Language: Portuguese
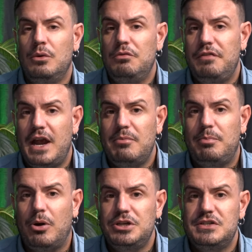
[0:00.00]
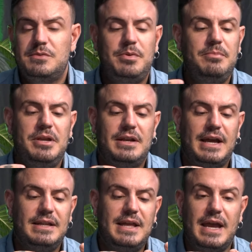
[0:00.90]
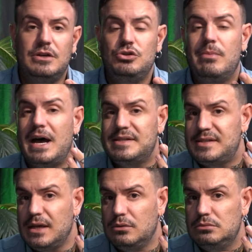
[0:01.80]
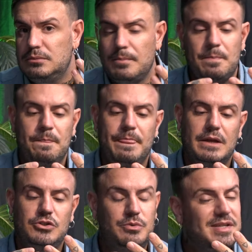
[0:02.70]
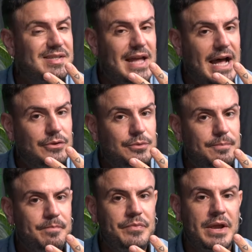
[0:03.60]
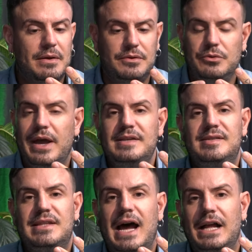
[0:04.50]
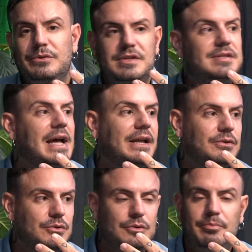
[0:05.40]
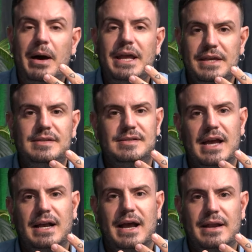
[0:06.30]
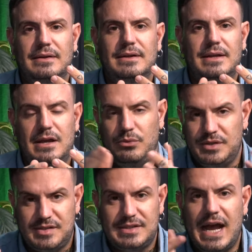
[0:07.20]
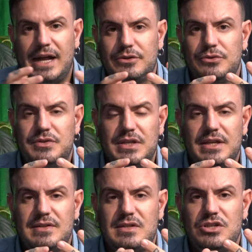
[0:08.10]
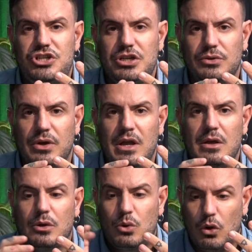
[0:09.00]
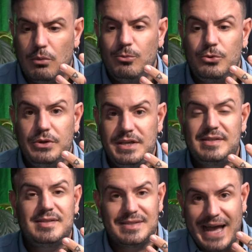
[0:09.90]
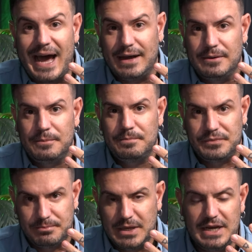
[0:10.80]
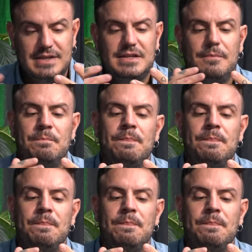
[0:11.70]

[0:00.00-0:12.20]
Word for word: Um verbo pode exprimir a ideia de uma ação, de um estado. Não é estado, estado do país, tá, cara? É um estado no seguinte sentido: como está, beleza?